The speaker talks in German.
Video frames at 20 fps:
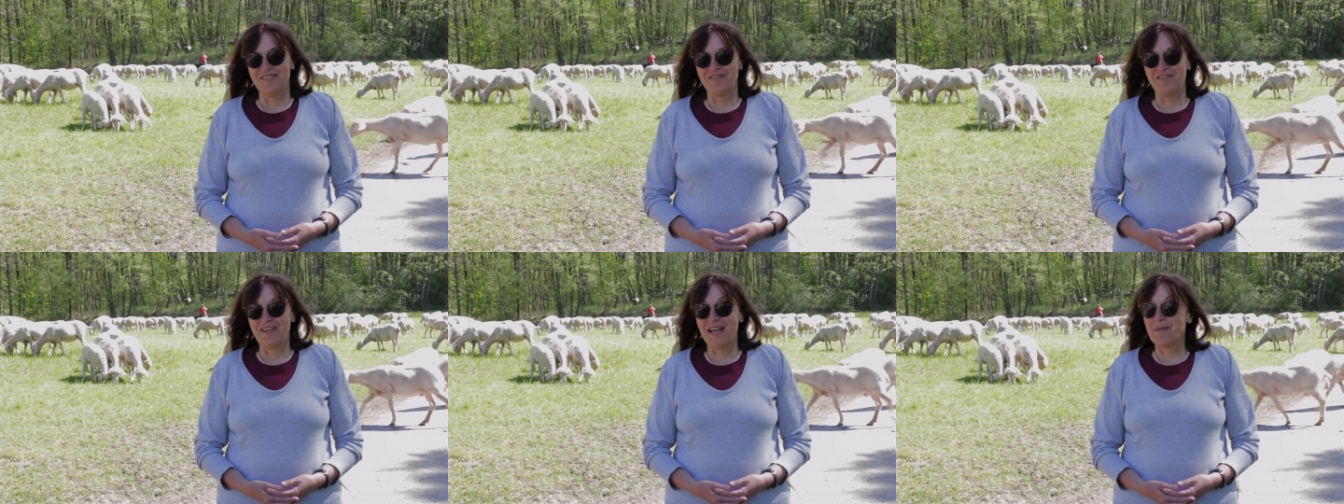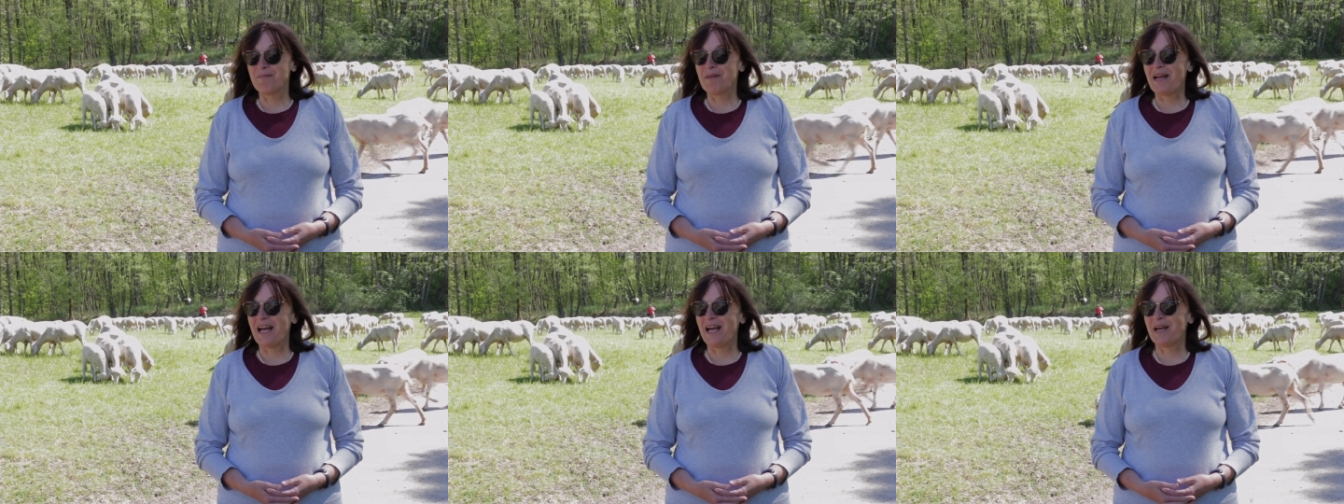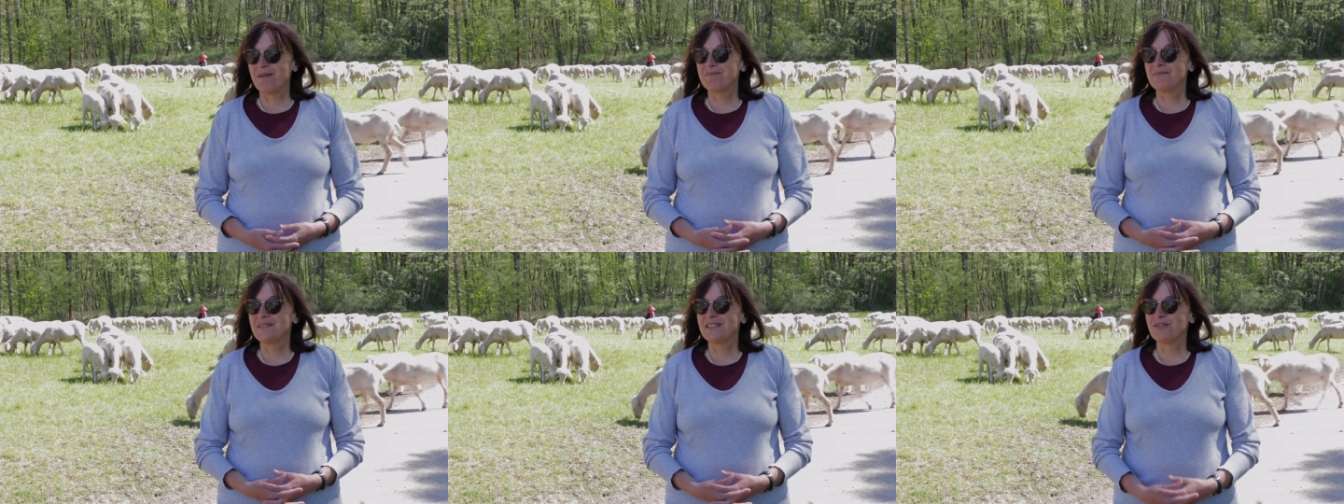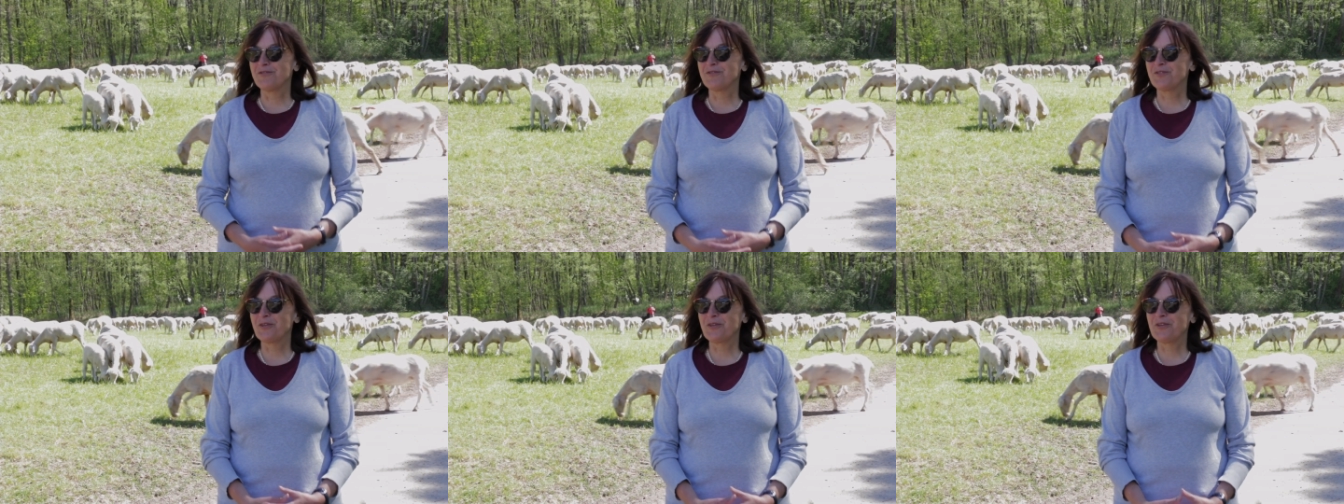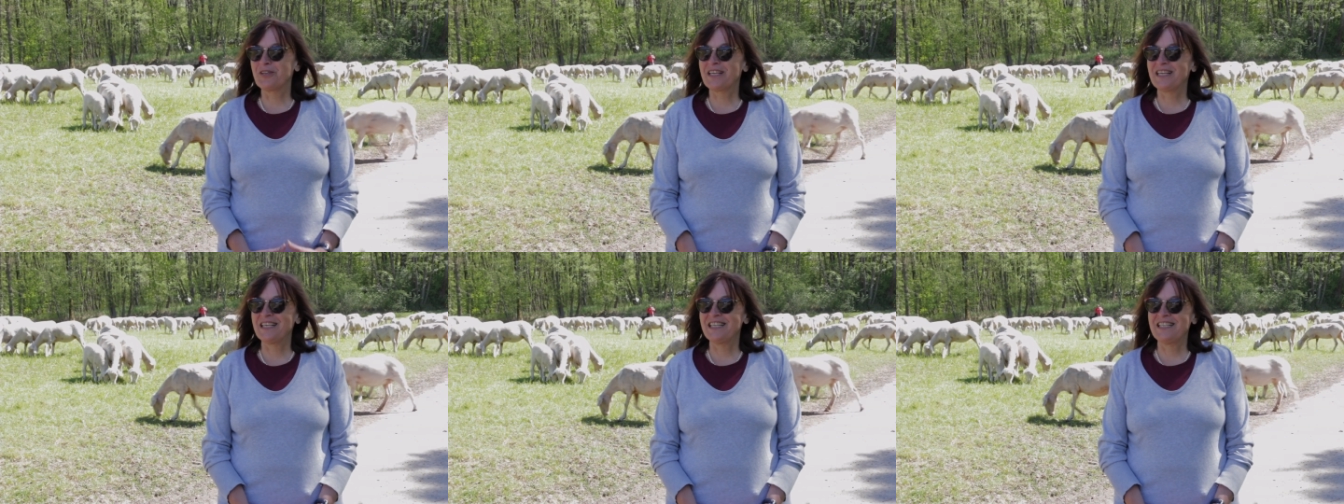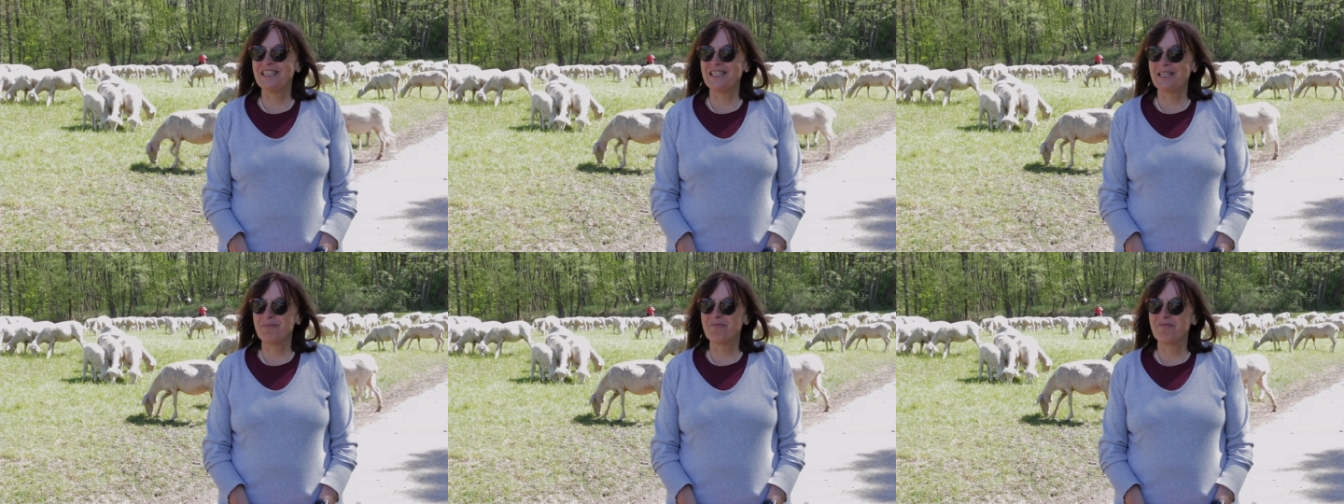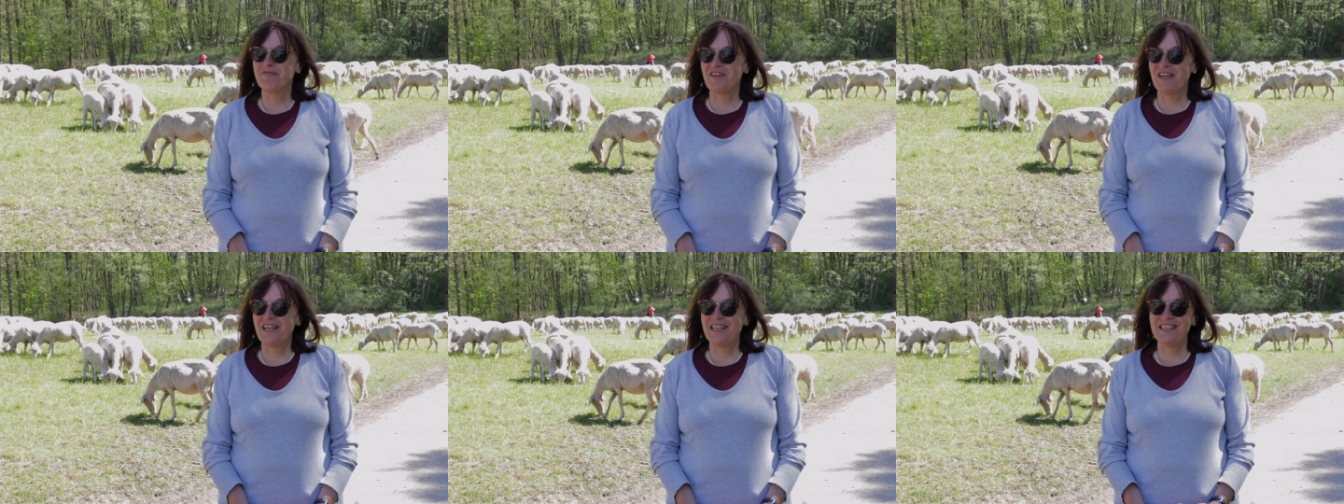war am Abend auf der Rückkehr in den
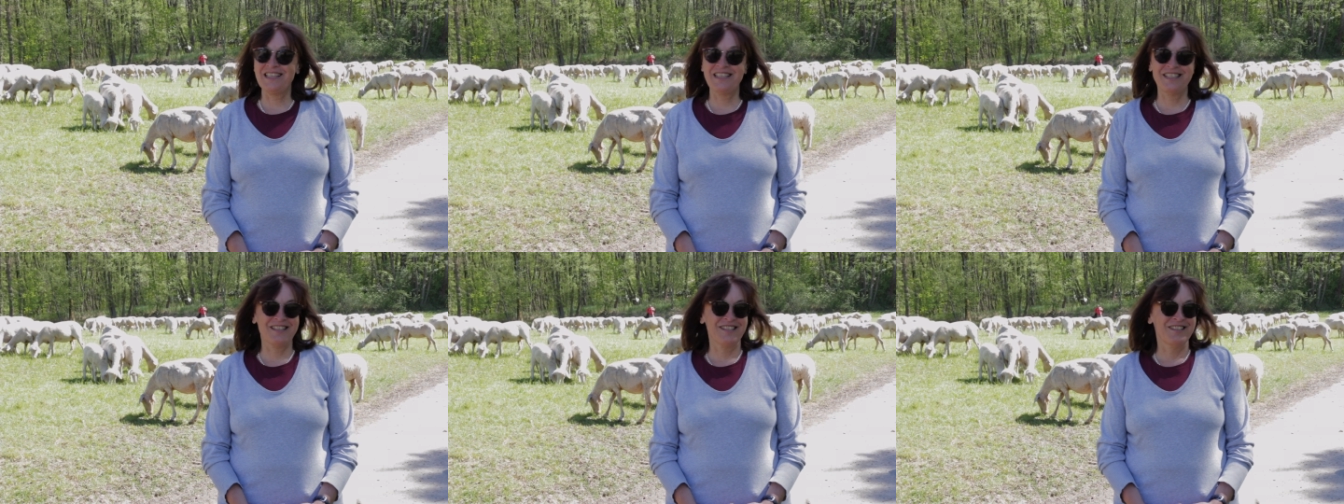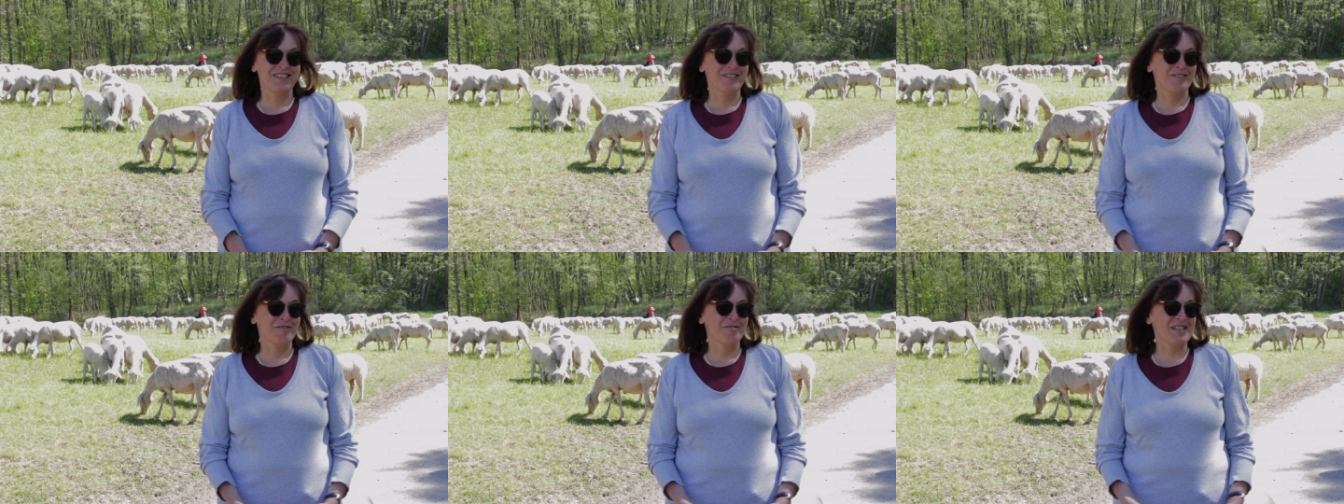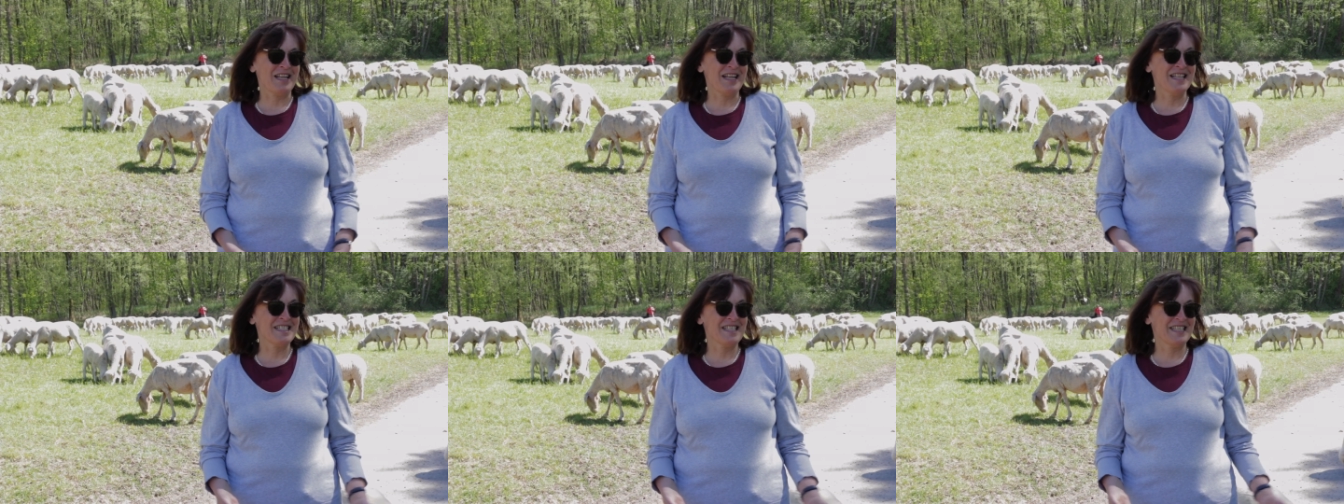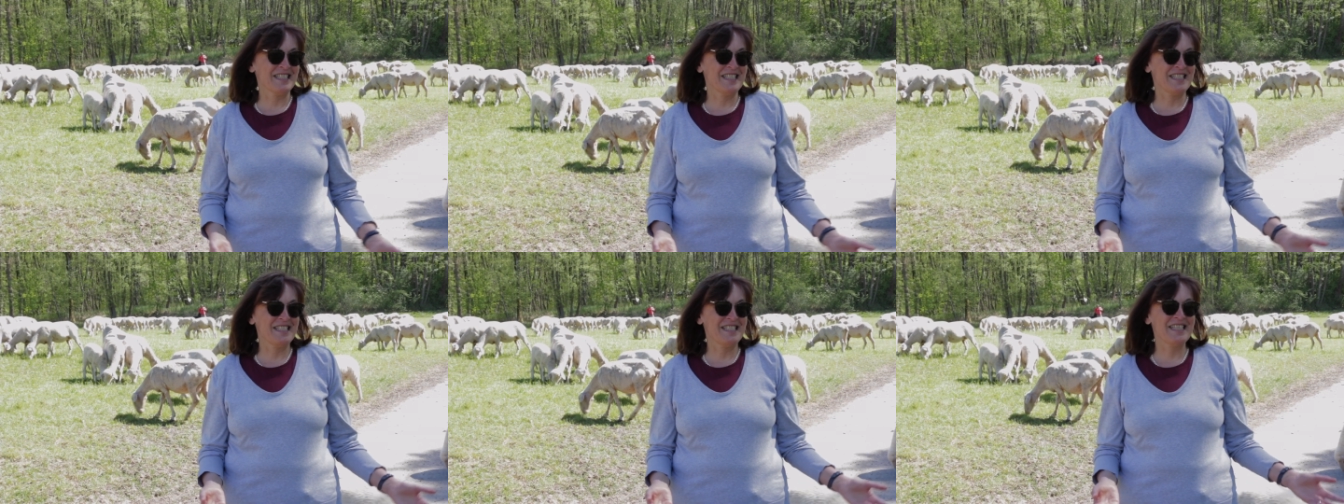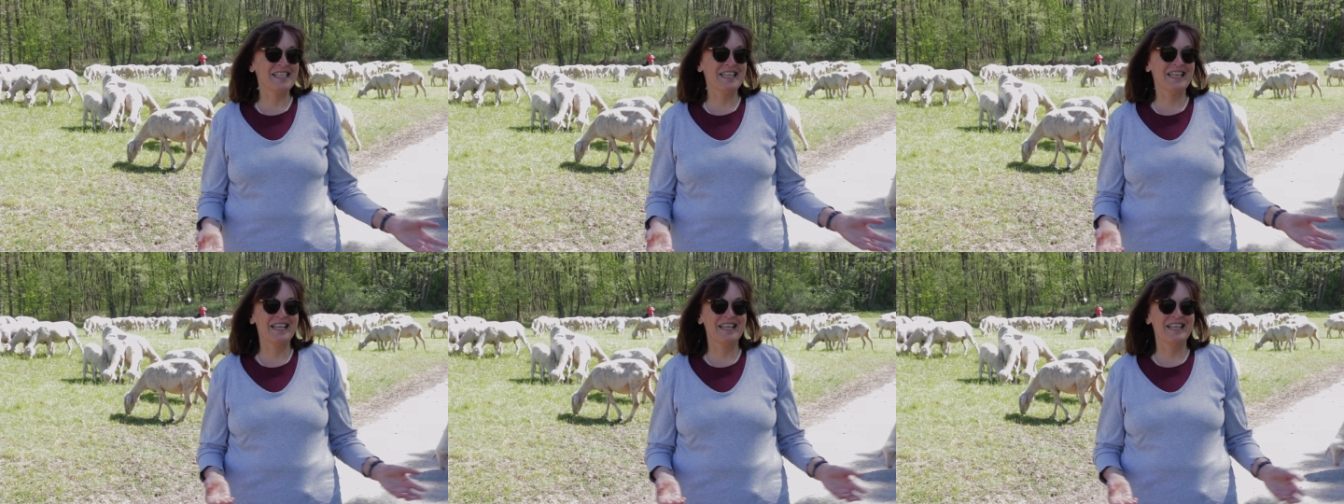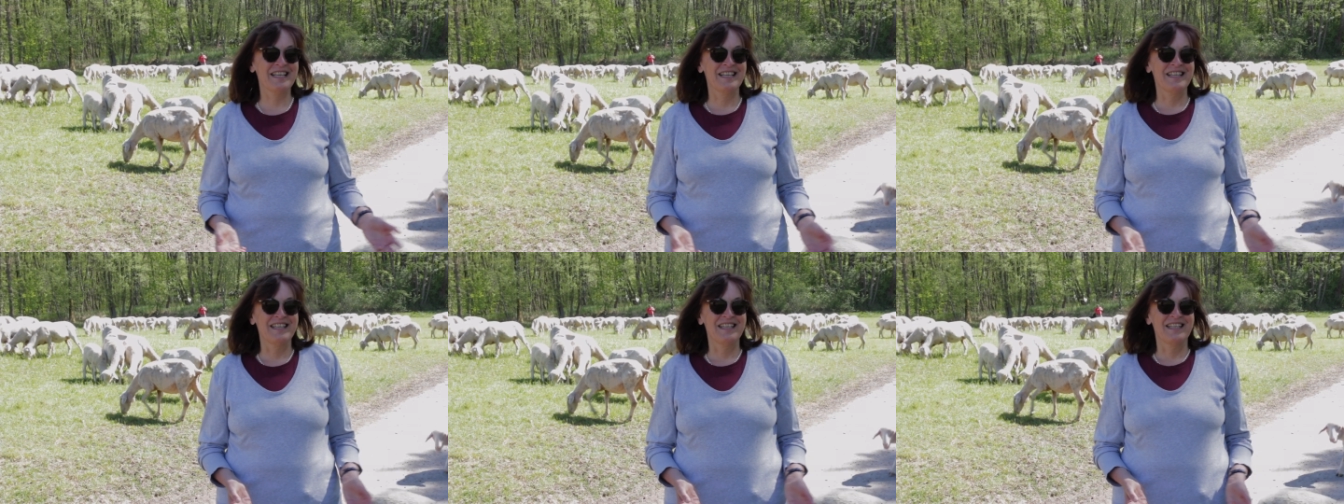Pferch und als er die Tiere